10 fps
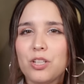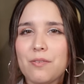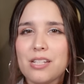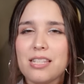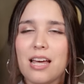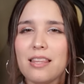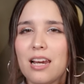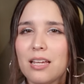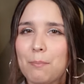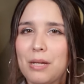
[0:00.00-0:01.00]
universidad a
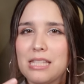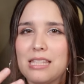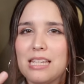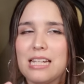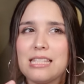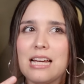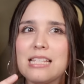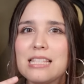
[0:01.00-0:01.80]
la que piensas ingresar,